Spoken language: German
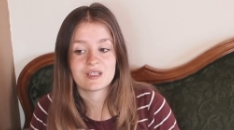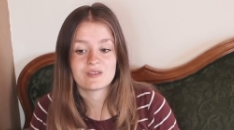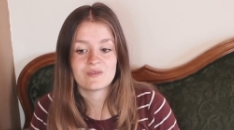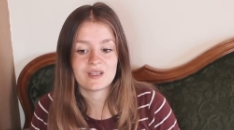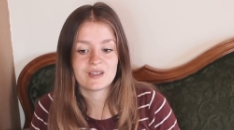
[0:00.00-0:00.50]

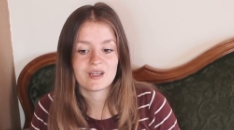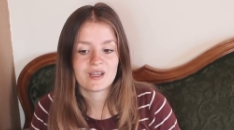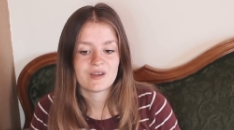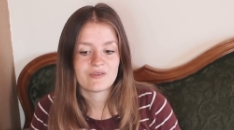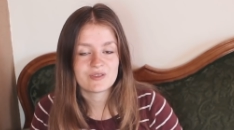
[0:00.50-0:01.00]
Deswegen
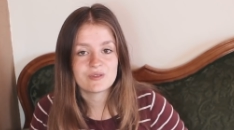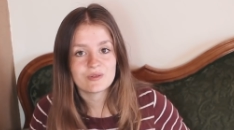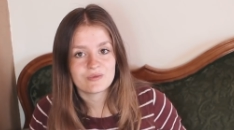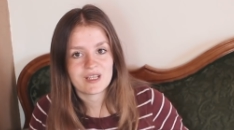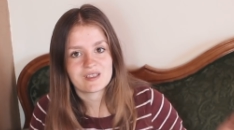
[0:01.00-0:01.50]

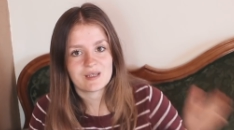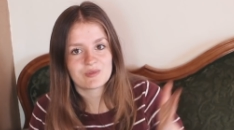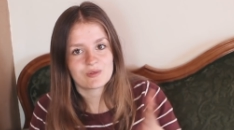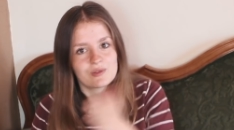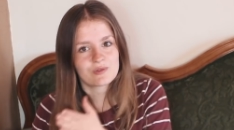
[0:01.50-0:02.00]
versuchen wir das
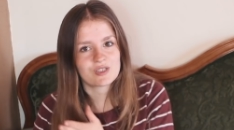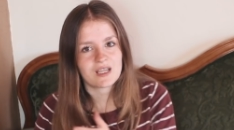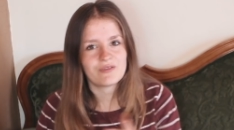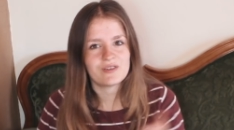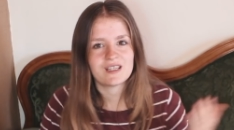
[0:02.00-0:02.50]
eben so zu
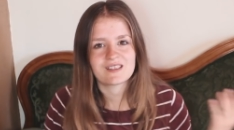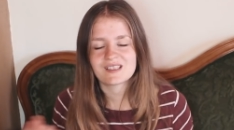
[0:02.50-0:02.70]
staffeln, dass